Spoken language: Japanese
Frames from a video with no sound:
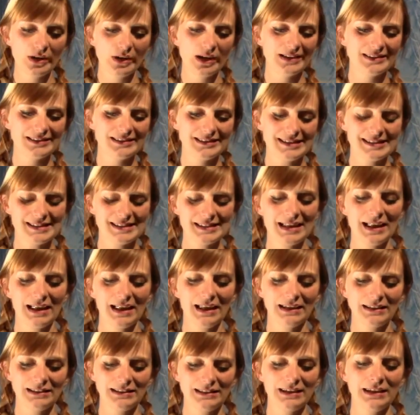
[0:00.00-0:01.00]
は実
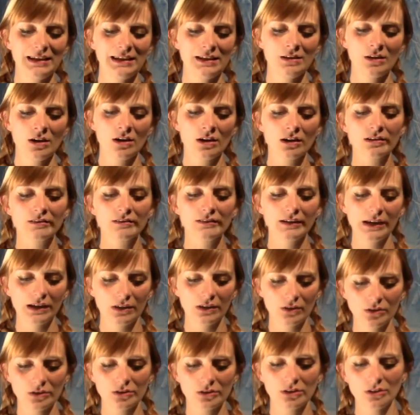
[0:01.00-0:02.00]
際にこ
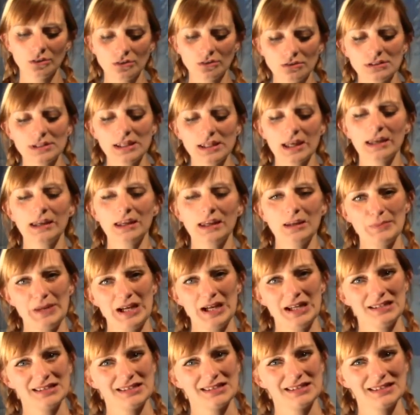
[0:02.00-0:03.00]
れを読んでい
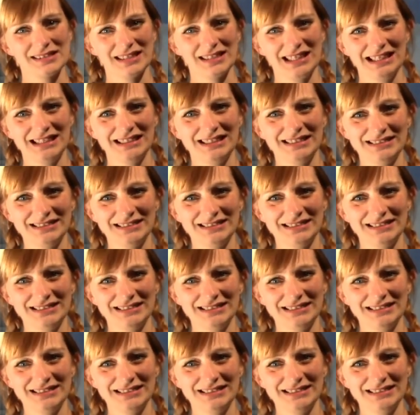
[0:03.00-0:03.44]
ます。